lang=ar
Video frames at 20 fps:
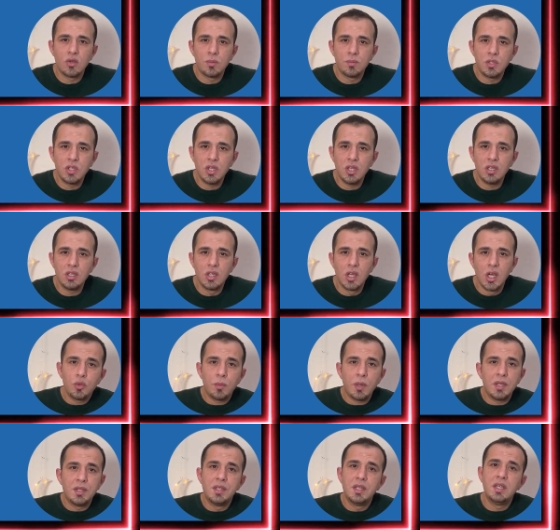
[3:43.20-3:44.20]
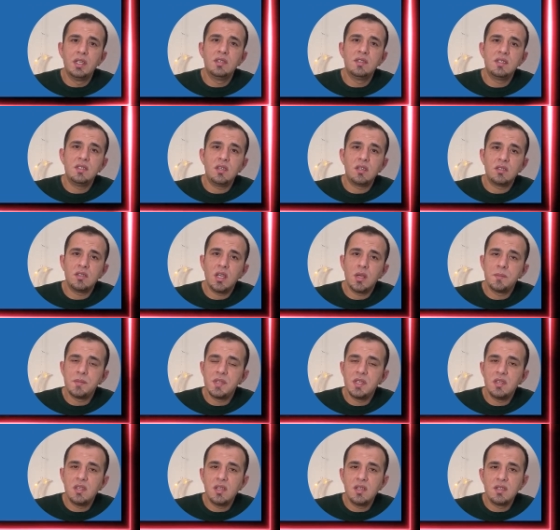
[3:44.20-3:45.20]
اوبشن وبعدين ستارت اب
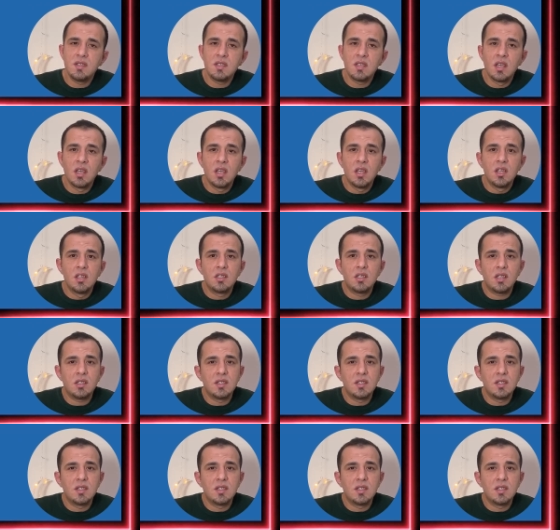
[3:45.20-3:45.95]
سيتنجز رح